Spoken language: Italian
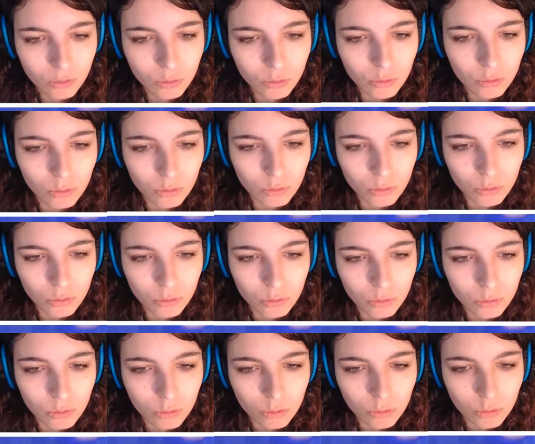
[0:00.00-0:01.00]

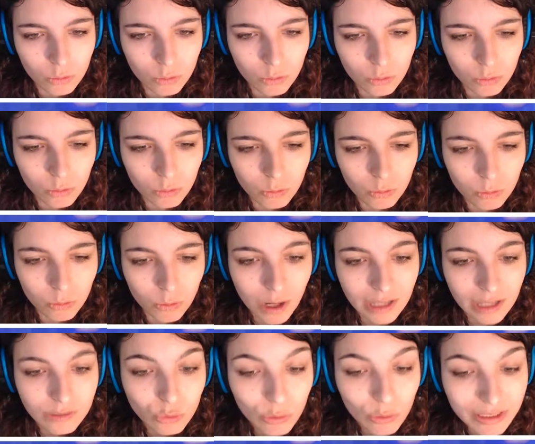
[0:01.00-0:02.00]
Uh,
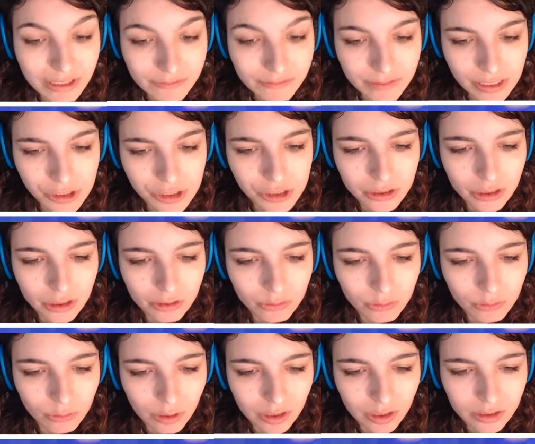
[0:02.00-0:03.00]
ha due edifici
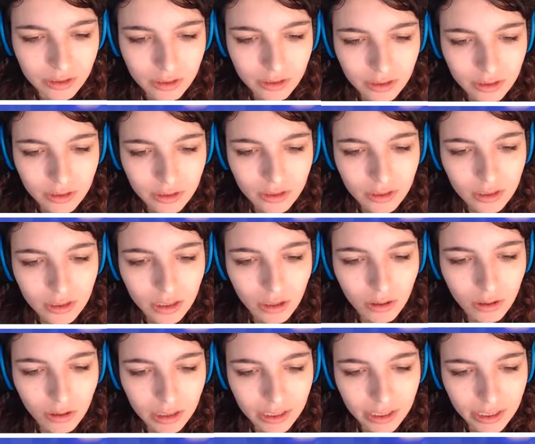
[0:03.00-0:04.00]
addirittura.
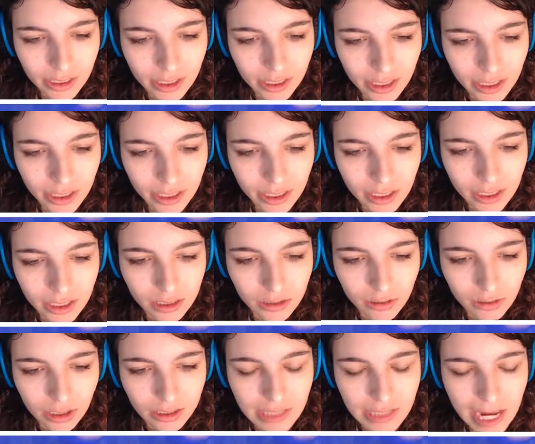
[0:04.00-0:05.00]
Ok,
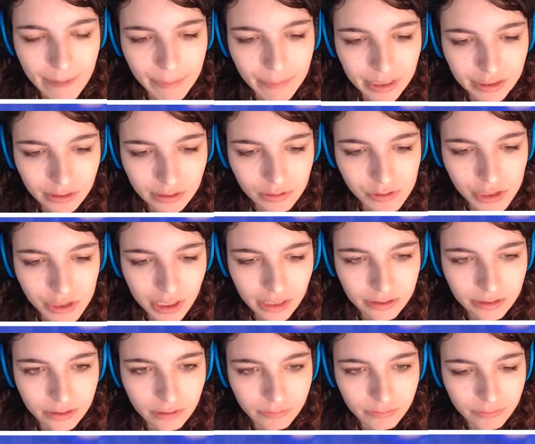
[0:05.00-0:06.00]
allora, dai, parti col
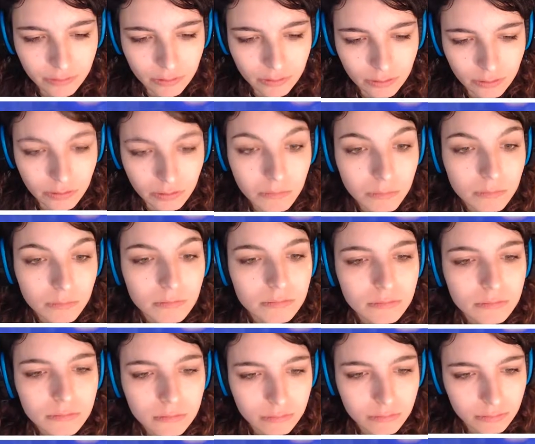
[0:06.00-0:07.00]
gigante dal fondo.
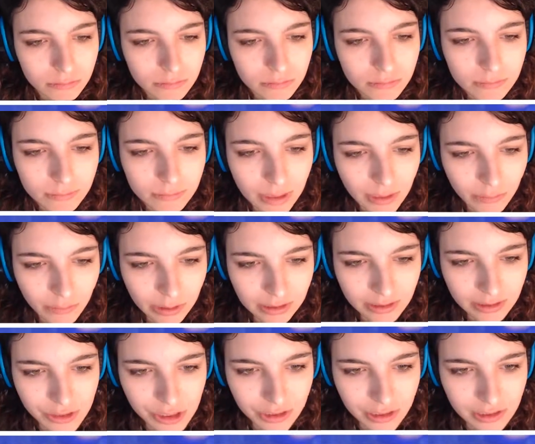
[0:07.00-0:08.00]
Ma
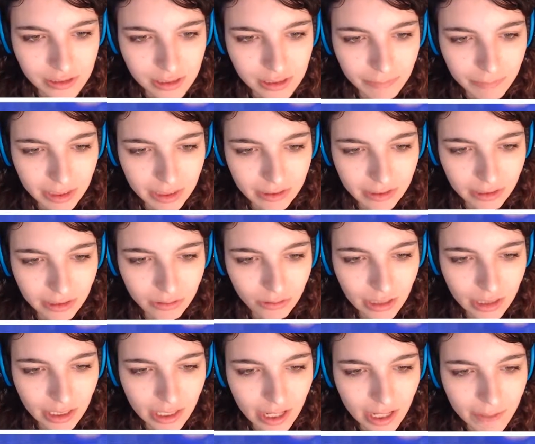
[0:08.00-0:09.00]
quanta gente sta mettendo?
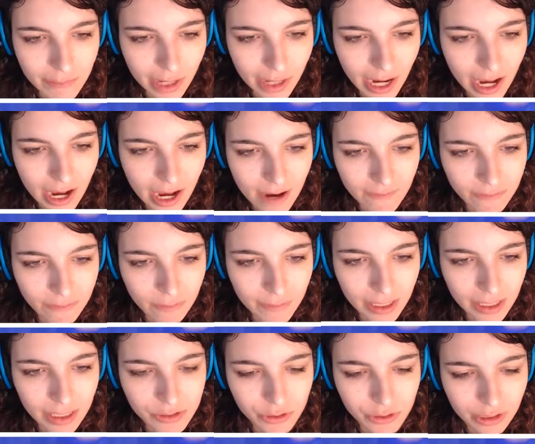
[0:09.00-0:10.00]
Dai, dai, dai, bravo,
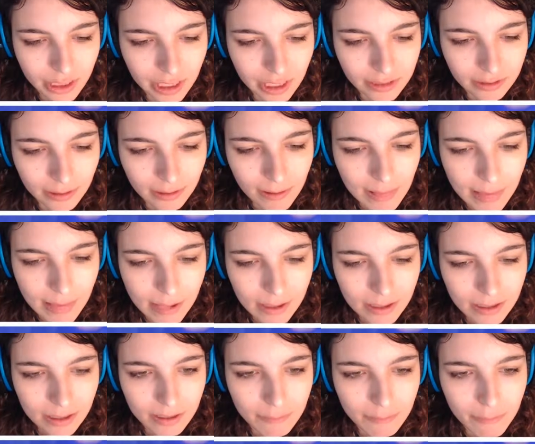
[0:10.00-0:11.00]
bella giocata.
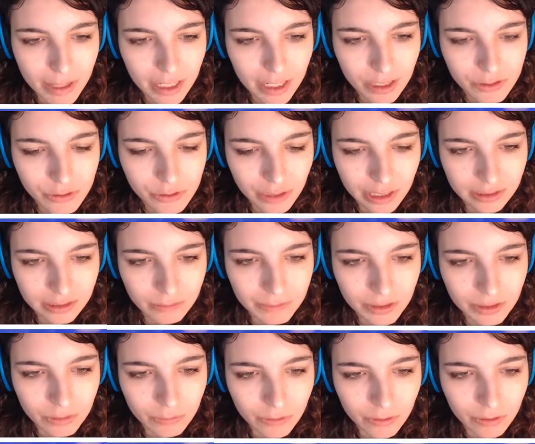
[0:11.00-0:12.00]
Bella giocata,
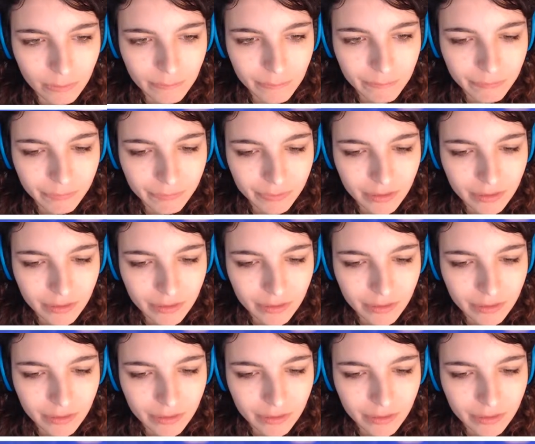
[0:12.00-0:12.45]
amico mio.